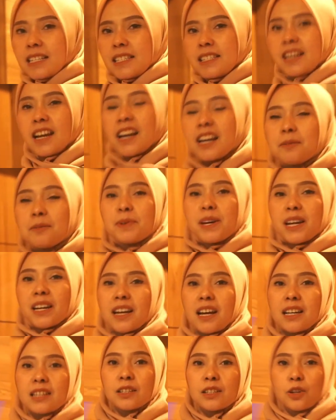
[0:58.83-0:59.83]
Jangan
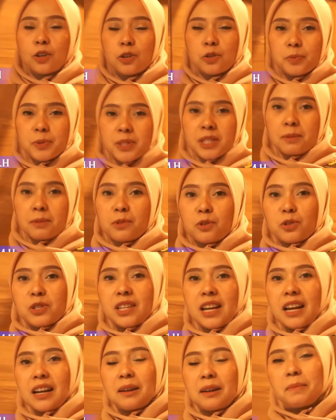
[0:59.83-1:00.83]
biarkan korupsi
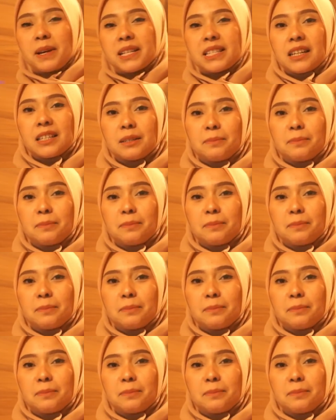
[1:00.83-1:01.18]
merusak masa